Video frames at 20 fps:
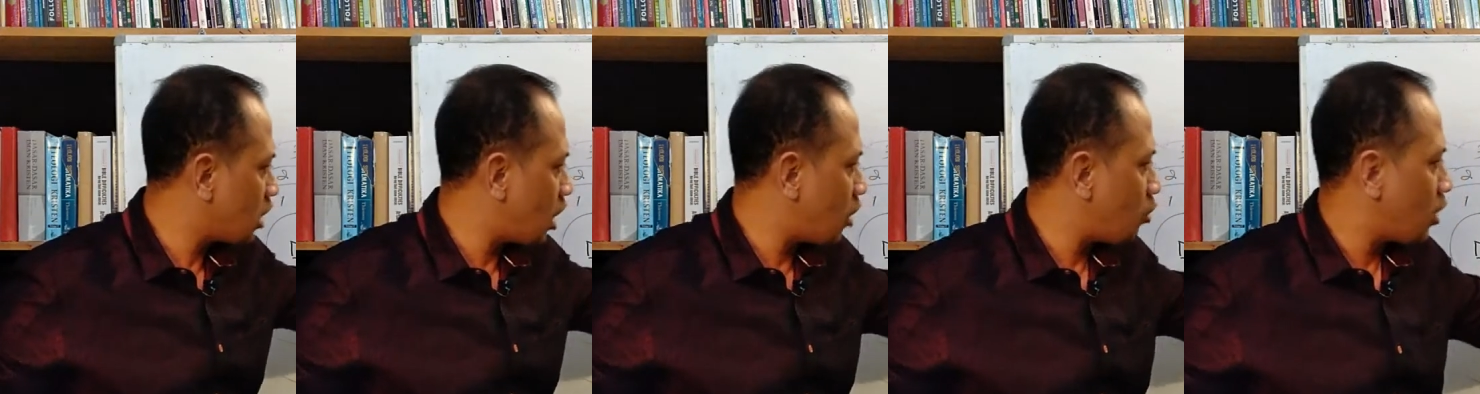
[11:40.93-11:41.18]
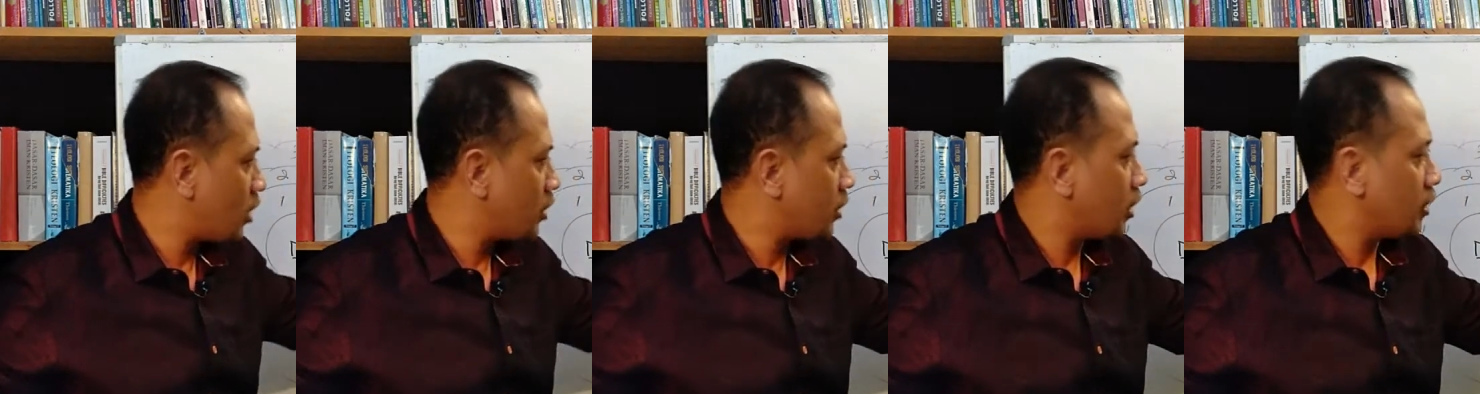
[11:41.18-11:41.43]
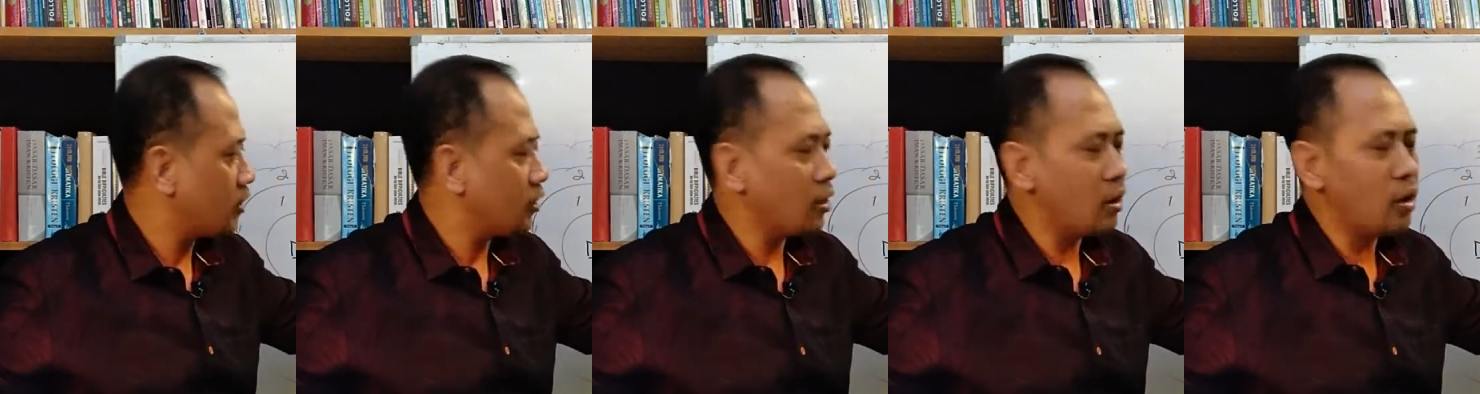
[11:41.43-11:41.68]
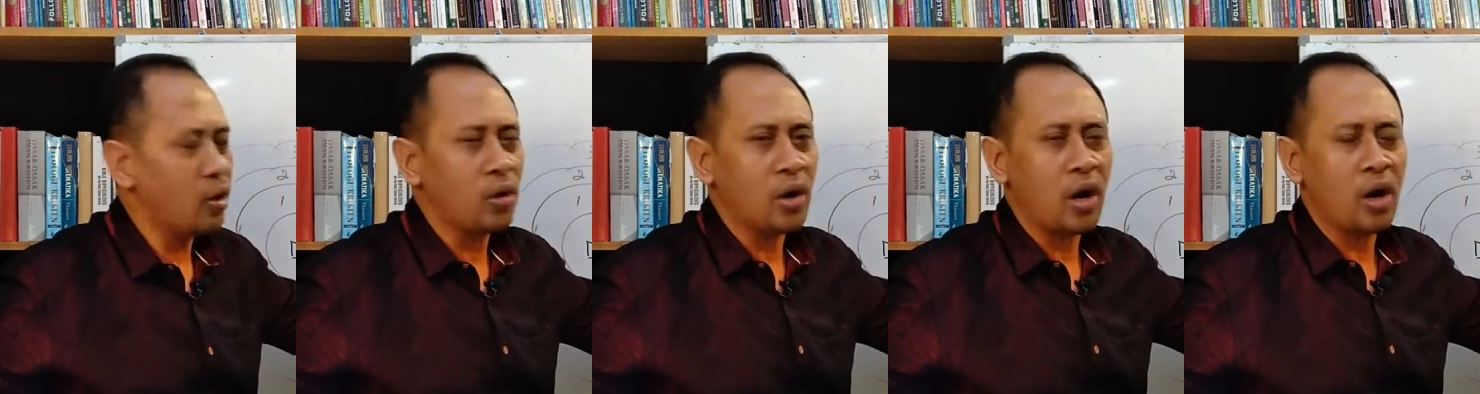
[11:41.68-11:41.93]
tawanan
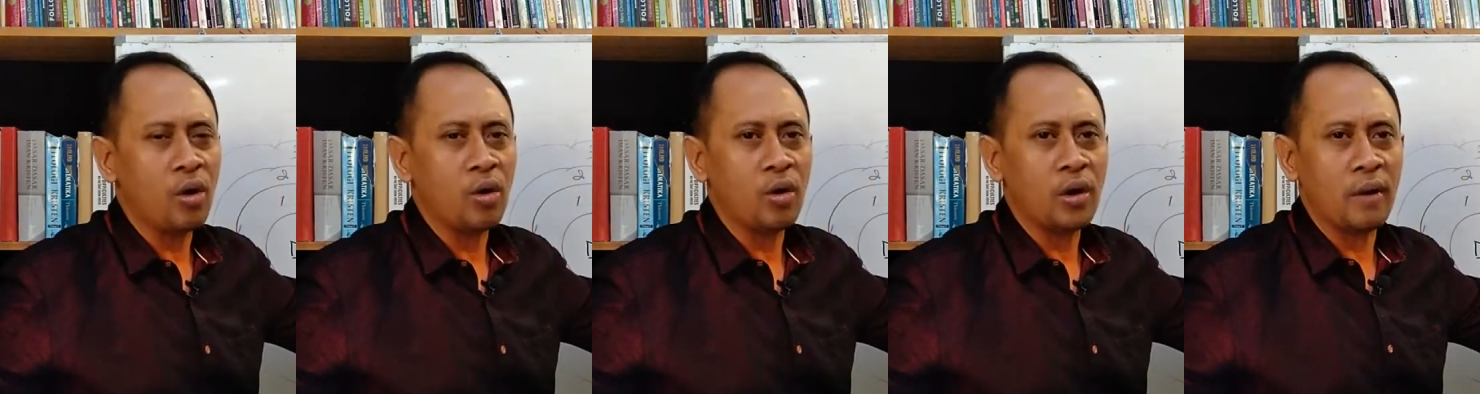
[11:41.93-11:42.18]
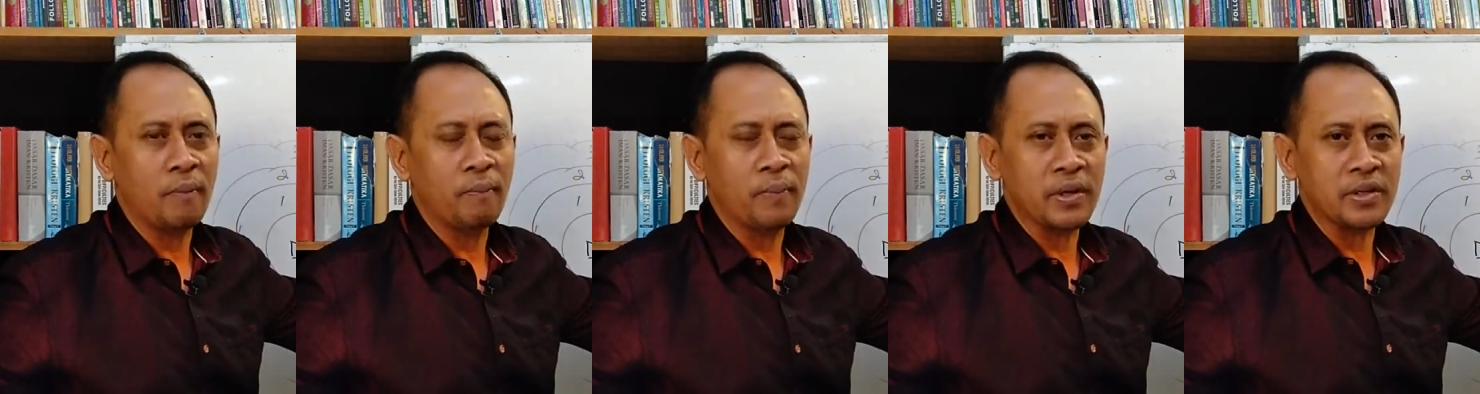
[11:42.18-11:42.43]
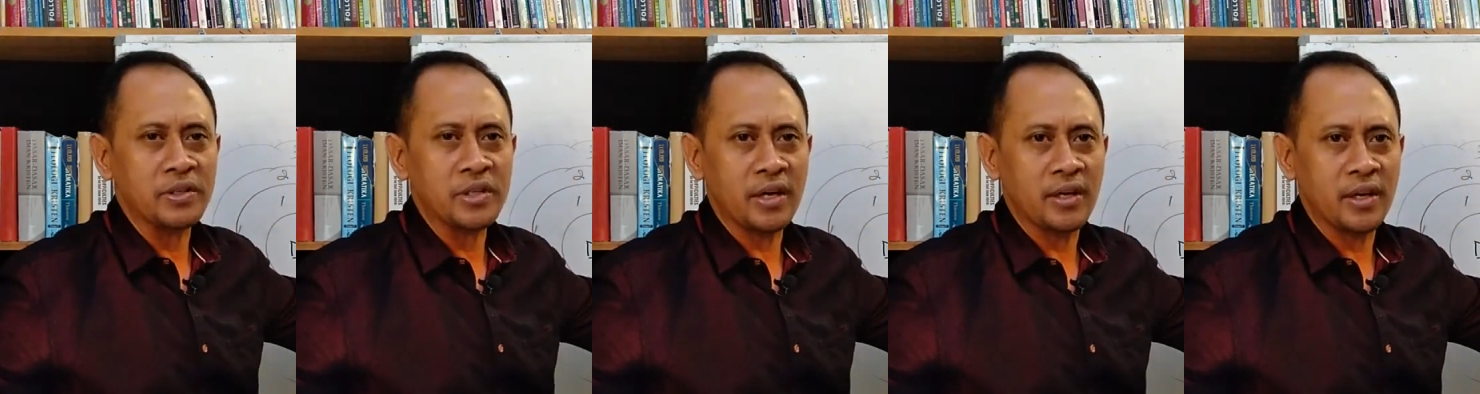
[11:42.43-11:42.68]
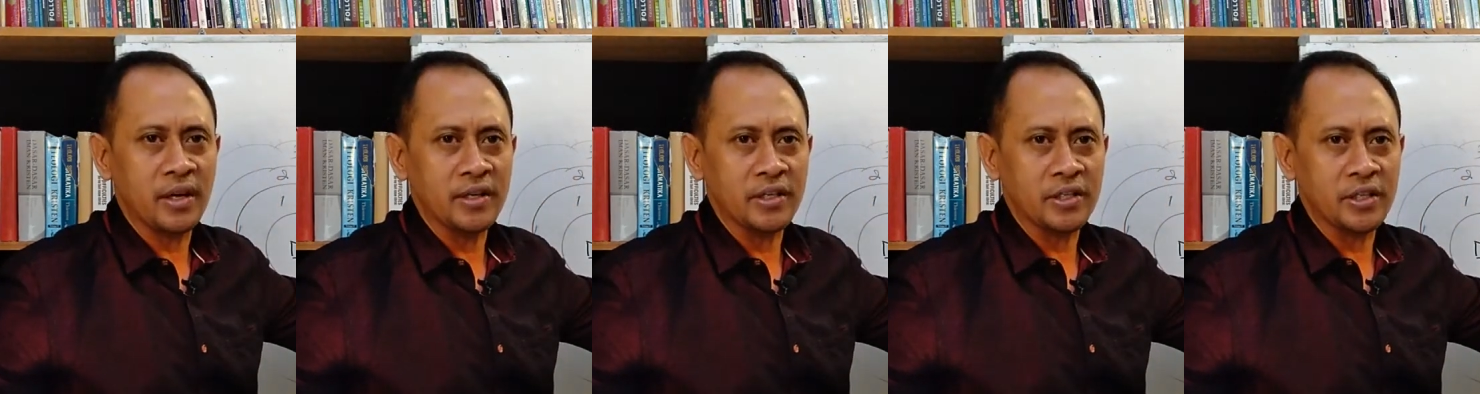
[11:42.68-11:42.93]
orang-orang
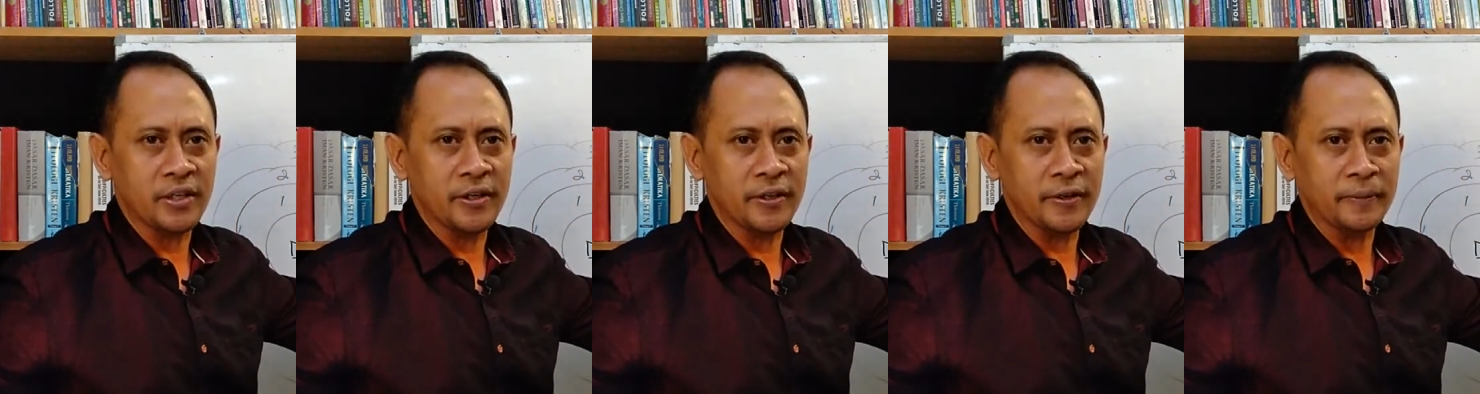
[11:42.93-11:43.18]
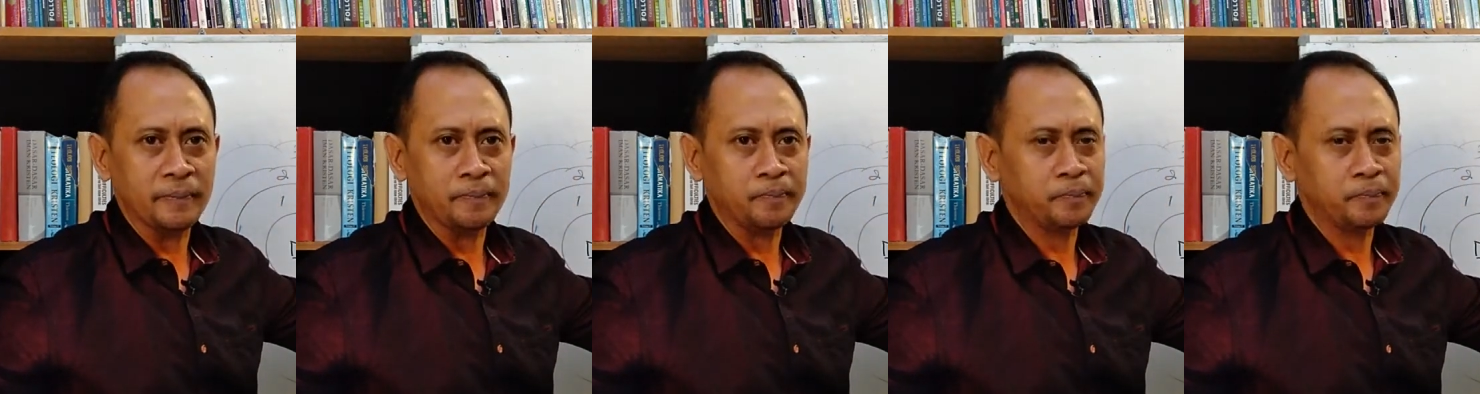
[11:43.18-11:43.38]
percaya di sini